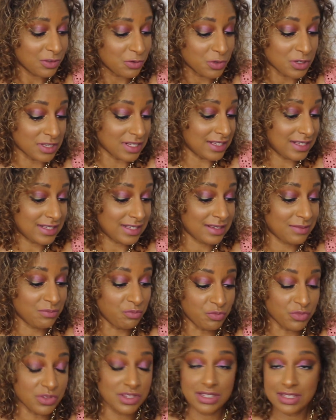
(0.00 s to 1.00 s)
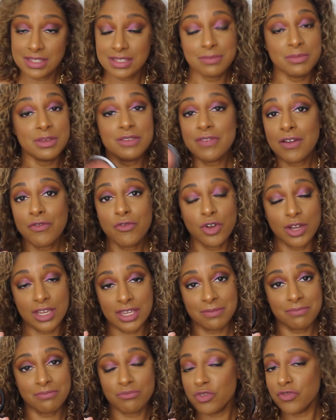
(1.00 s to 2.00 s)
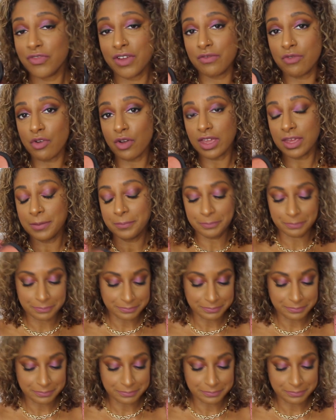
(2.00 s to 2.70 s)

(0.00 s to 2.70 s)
Donc c'est mes favoris, mon favori.